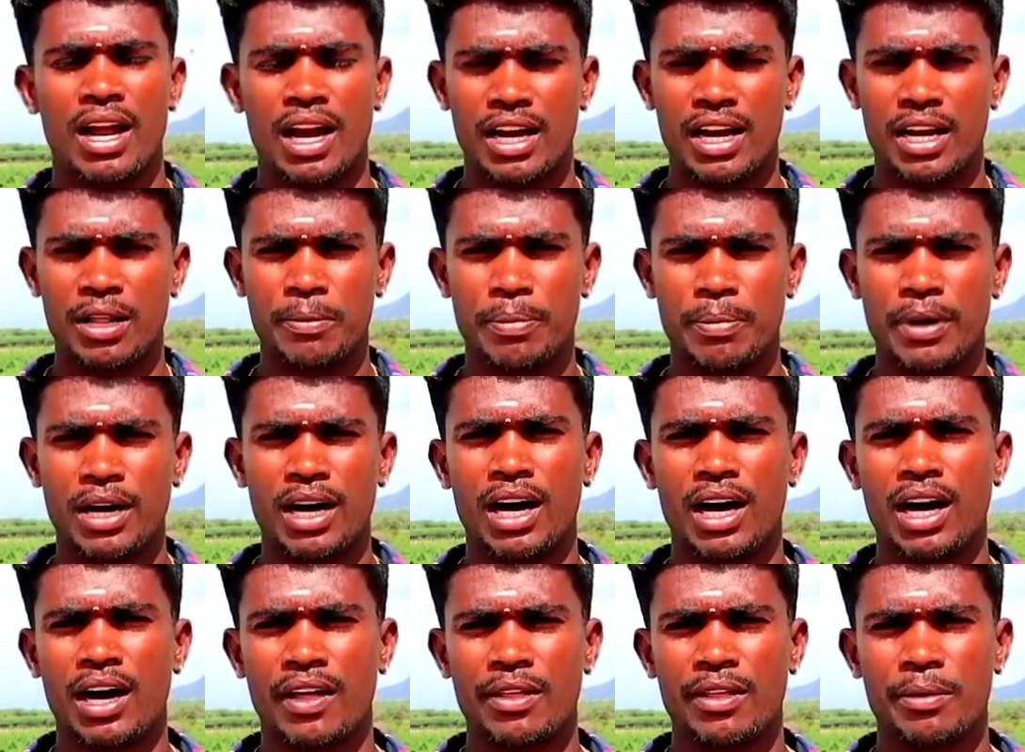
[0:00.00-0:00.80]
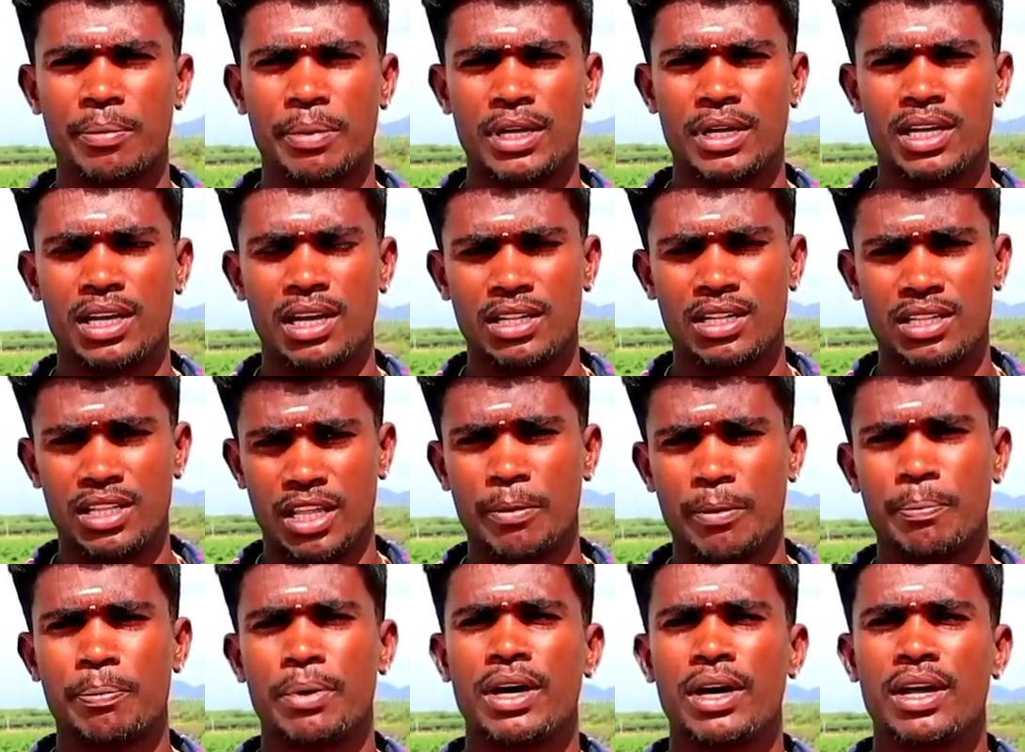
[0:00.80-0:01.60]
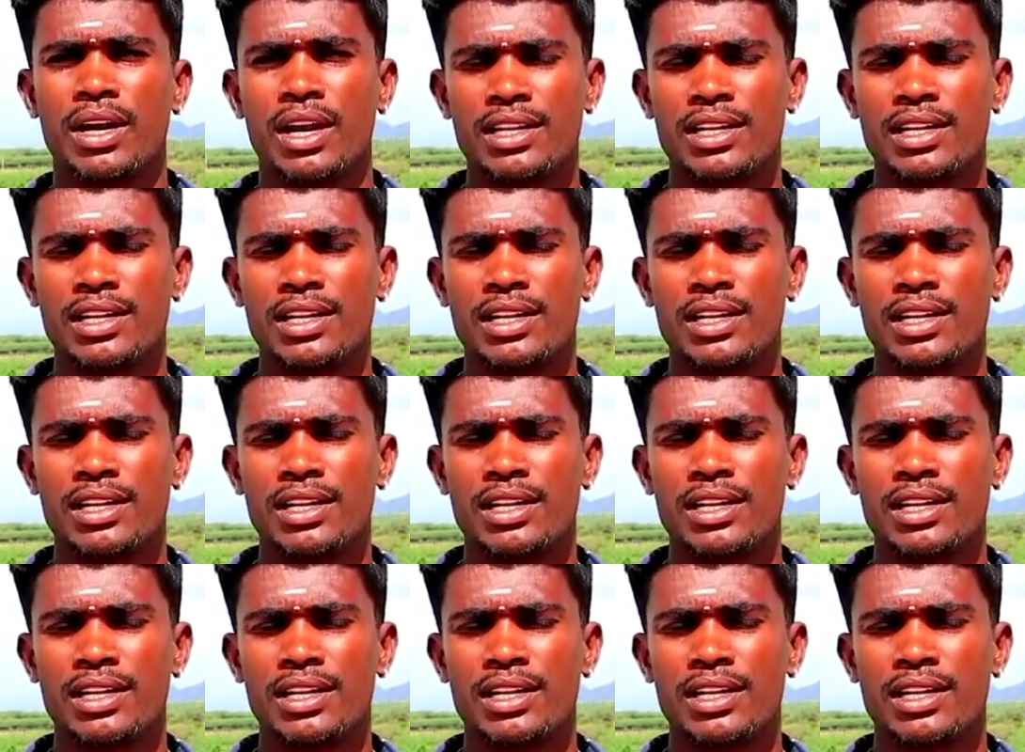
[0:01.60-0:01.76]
கண்டிப்பாக கண்டிப்பாக அது இப்போ அது எப்போ